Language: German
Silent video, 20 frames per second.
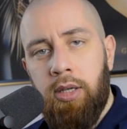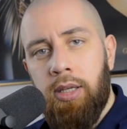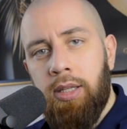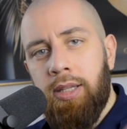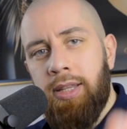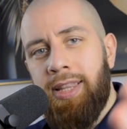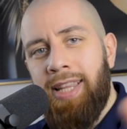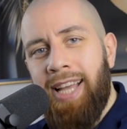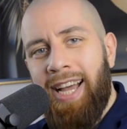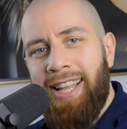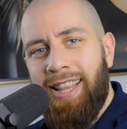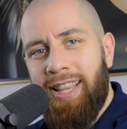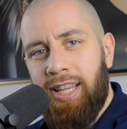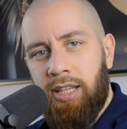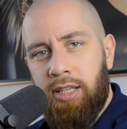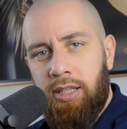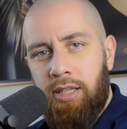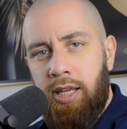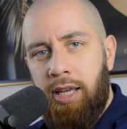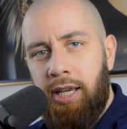dann
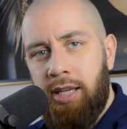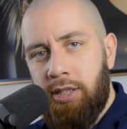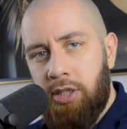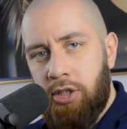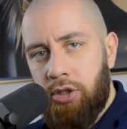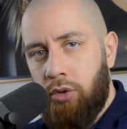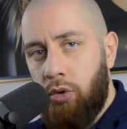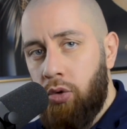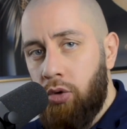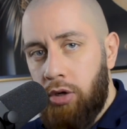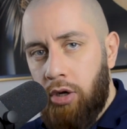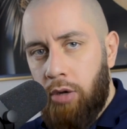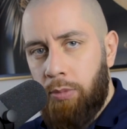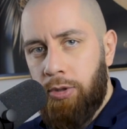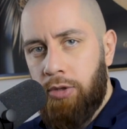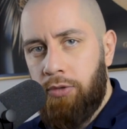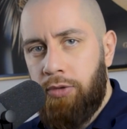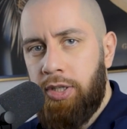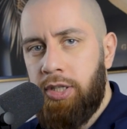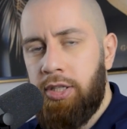ist es
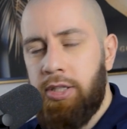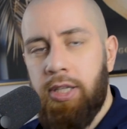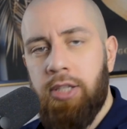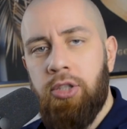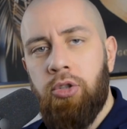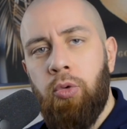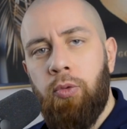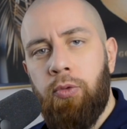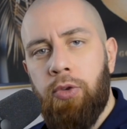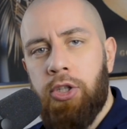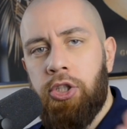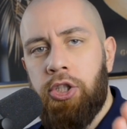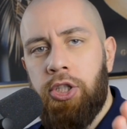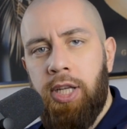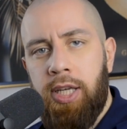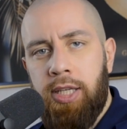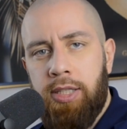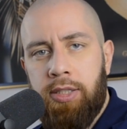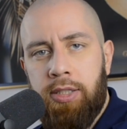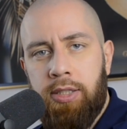unglaublich wichtig, dass du
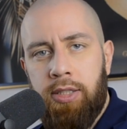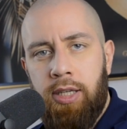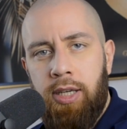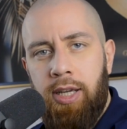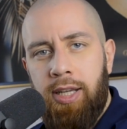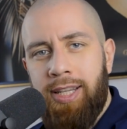verstehst,